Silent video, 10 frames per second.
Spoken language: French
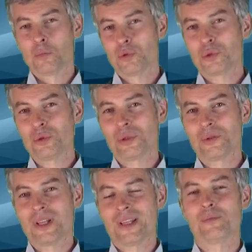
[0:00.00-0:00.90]
Bonjour,
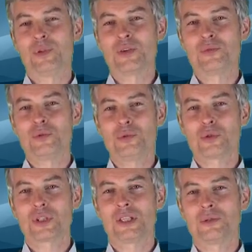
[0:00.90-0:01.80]
bienvenue
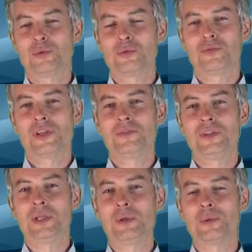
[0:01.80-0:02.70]
sur cette toute nouvelle
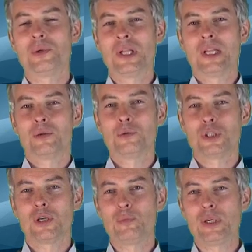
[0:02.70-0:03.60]
vidéo où
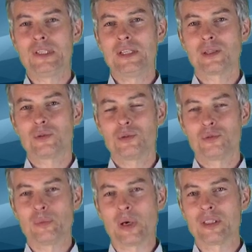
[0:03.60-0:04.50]
j'ai le plaisir de
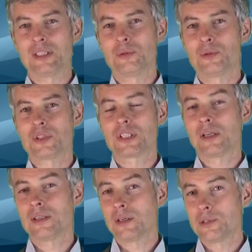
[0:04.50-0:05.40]
vous parler de
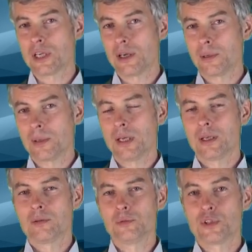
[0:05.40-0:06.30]
Scaled Agile,
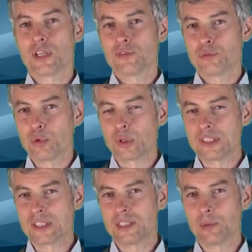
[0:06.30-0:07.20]
ou CEF pour
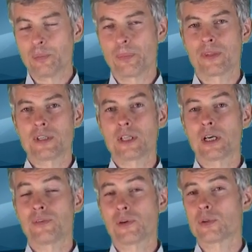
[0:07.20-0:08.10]
les intimes. C'est un
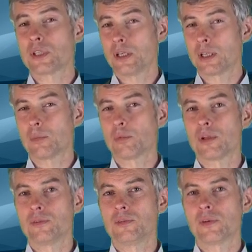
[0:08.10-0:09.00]
référentiel qui à mon
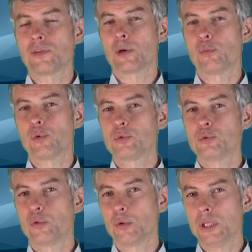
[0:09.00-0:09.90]
avis va faire beaucoup de
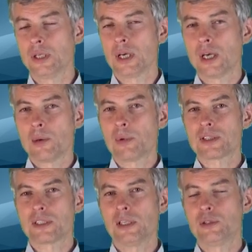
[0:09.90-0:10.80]
bruit parce
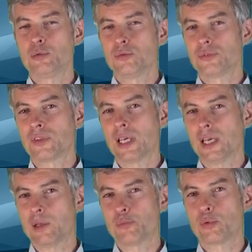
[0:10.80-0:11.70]
qu'il est une vraie
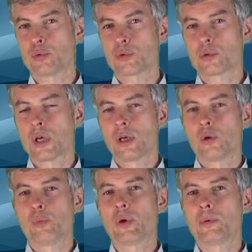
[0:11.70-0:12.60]
réponse
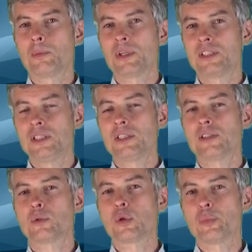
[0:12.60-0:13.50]
aux problématiques des
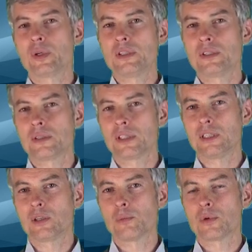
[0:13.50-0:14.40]
entreprises qui
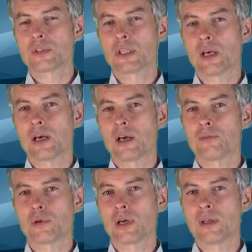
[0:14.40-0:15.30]
commencent à
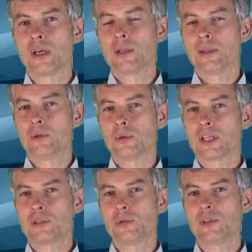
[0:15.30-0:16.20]
avoir des
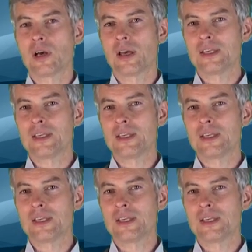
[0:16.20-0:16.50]
résultats